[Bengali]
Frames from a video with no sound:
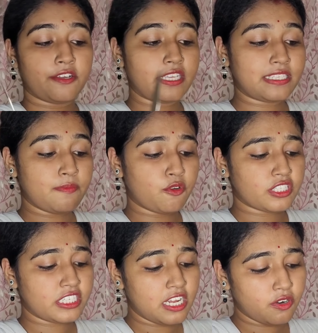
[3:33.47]
পাওয়া যাচ্ছে
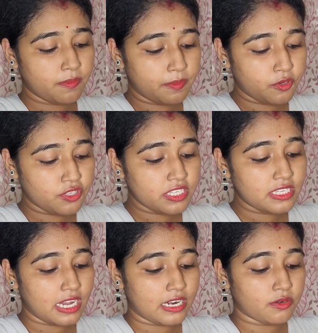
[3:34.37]
পঞ্চাশ টাকা করে বিভিন্ন জিনিস
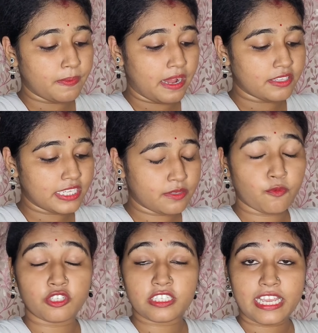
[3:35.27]
আর পাওয়া যাচ্ছে
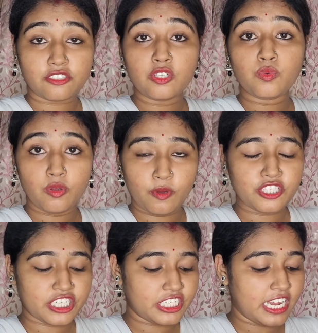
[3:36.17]
পঞ্চাশ অ্যাকচুয়ালি
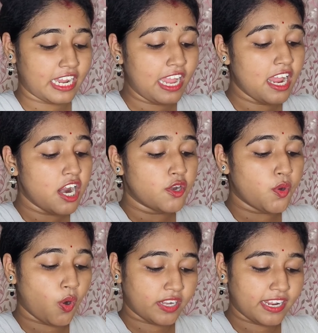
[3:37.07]
উনপঞ্চাশ টাকা
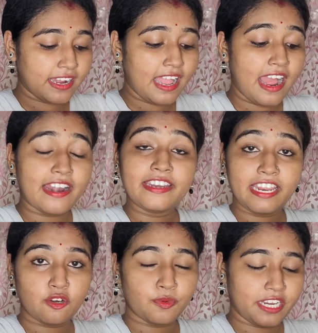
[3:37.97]
ন টাকা আর
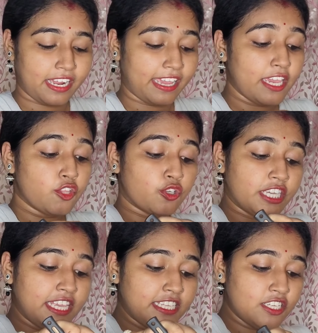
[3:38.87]
নিরানব্বই টাকায় তো
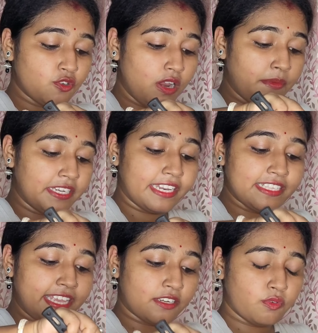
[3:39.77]
সেই জিনিসগুলো আমি
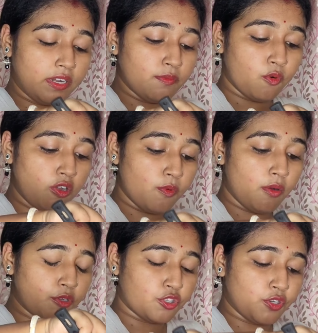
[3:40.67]
ডিটেলসে একটুখানি বলবো
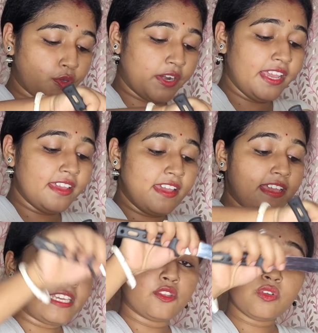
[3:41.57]
অবশ্যই করে
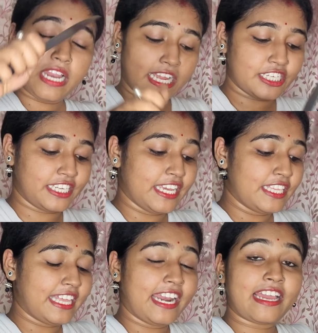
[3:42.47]
কিন্তু লাস্ট
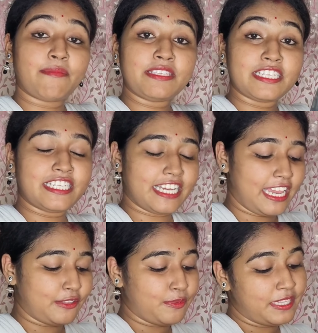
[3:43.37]
তার আগে আমি
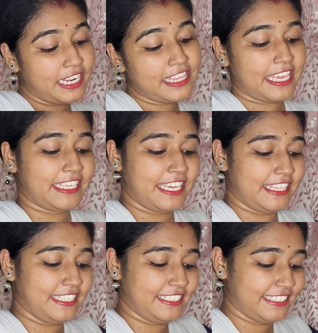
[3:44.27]
জিনিসটাকে একটু আমাদেরকে দেখিয়ে